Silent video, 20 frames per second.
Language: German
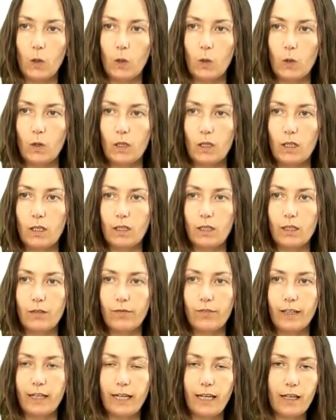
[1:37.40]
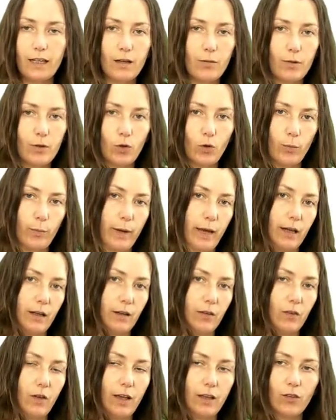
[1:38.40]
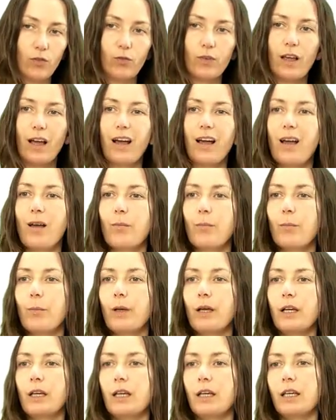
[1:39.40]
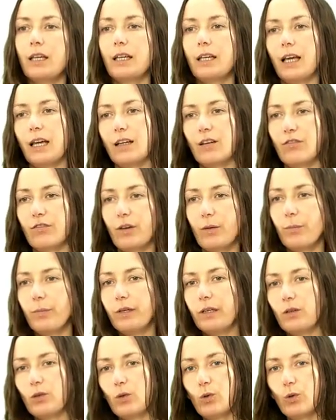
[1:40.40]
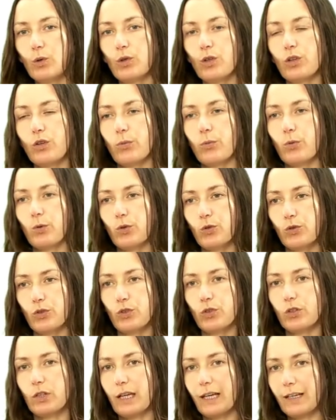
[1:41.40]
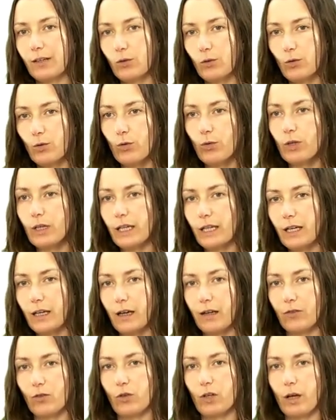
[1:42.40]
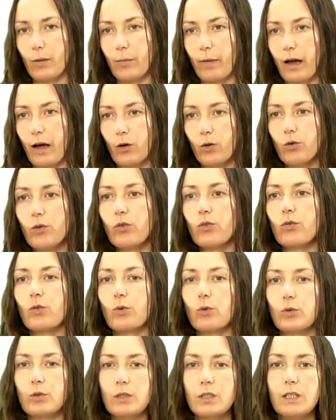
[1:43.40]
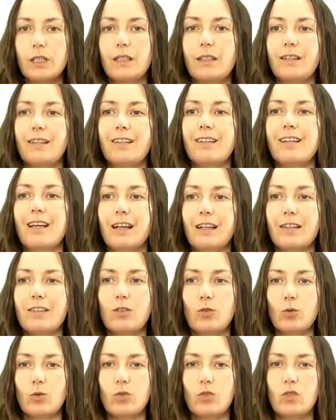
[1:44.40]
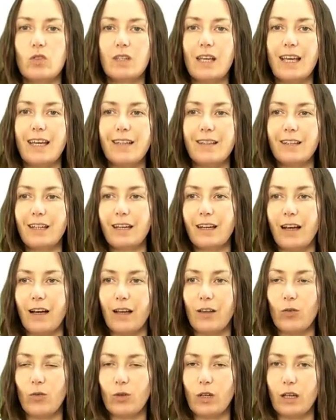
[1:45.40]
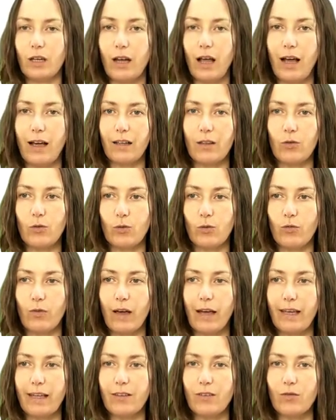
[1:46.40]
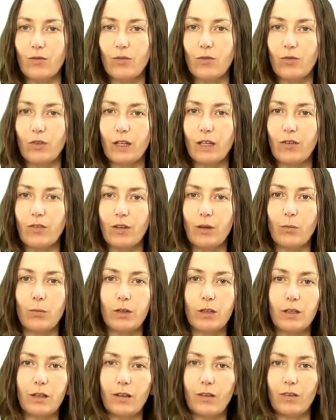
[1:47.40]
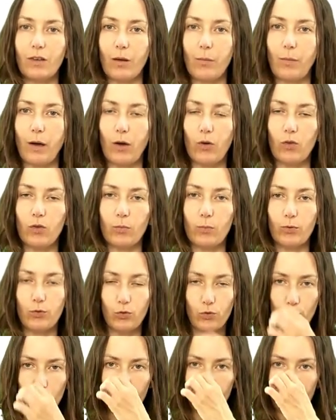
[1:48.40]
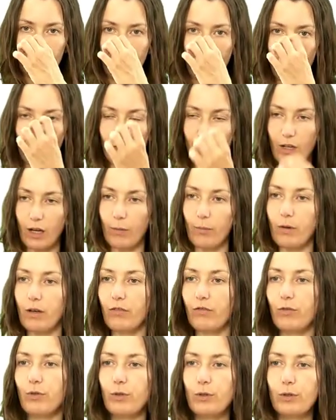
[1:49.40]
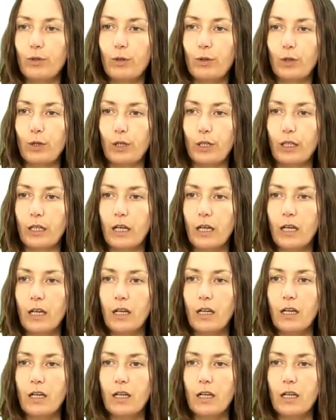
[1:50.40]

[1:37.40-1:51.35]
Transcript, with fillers: Und wir kennen aber noch mehr. Das heißt, wir haben hier eine Verbindung zwischen Technologie, also der Maus, und den Interaktionstechniken, also den Arten und Weisen, wie wir mit dieser Maus bestimmte Aufgaben erfüllen können.